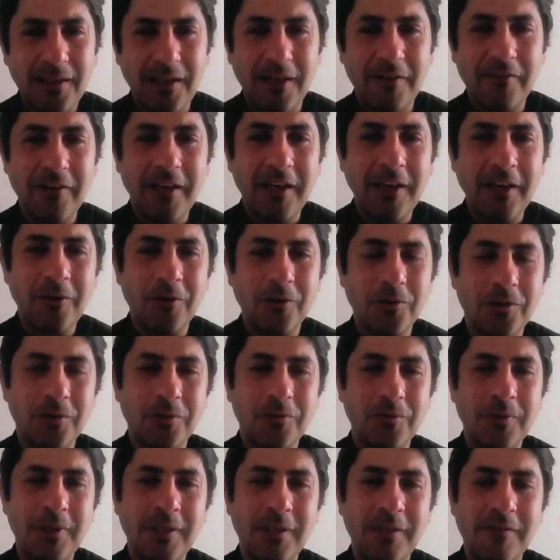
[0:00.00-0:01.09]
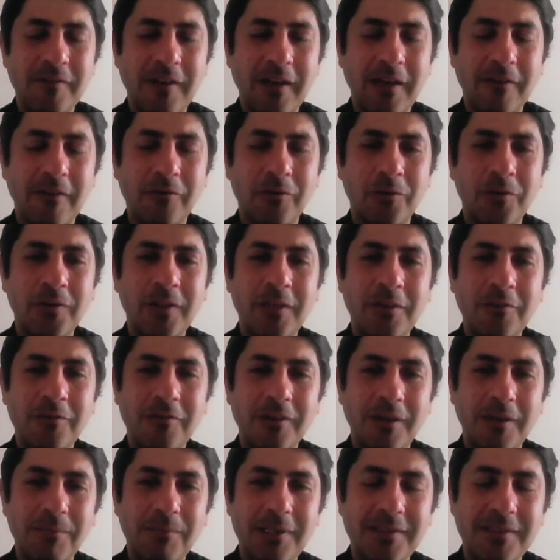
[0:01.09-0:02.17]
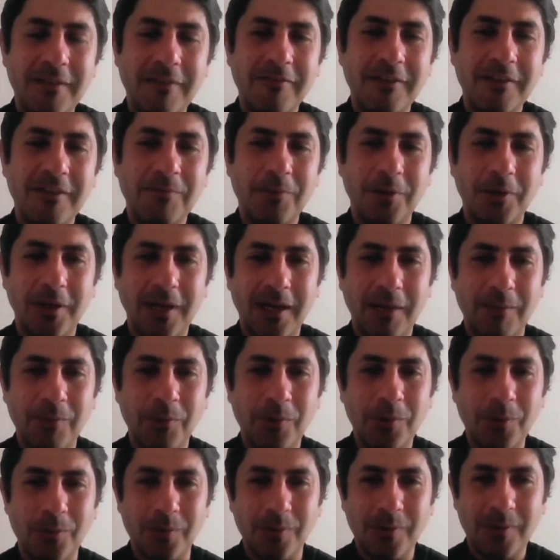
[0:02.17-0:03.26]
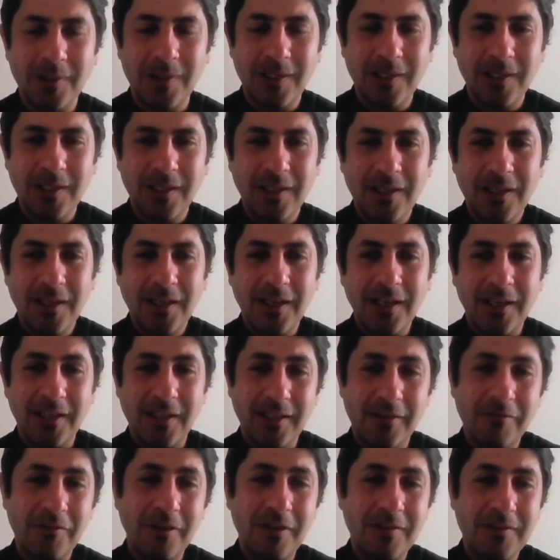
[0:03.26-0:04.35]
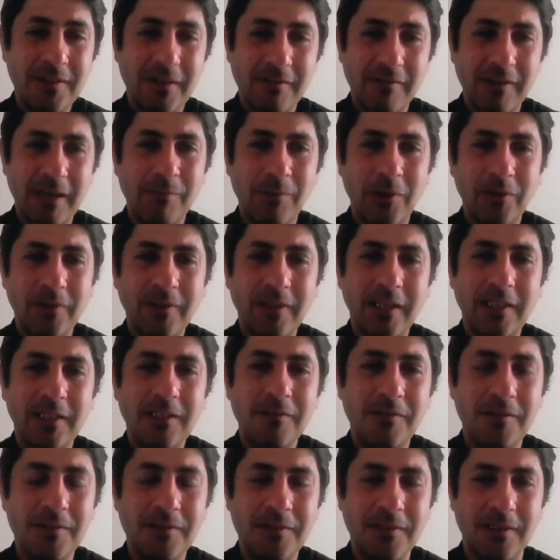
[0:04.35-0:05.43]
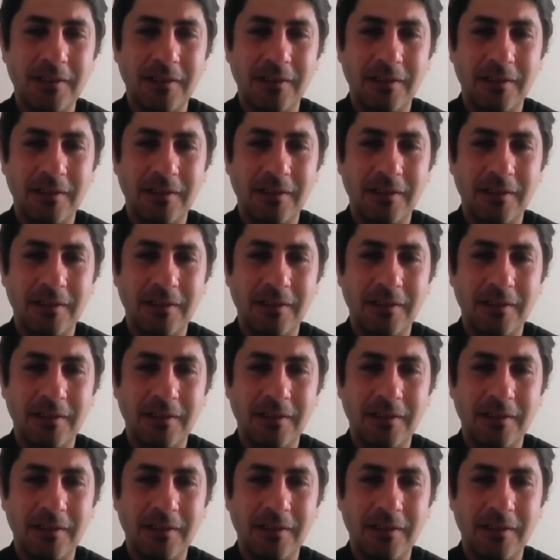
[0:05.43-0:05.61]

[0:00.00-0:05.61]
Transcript: est vrai qu'aujourd'hui, fonder une famille, ça fait peur à beaucoup. Et des fois, c'est vraiment très difficile.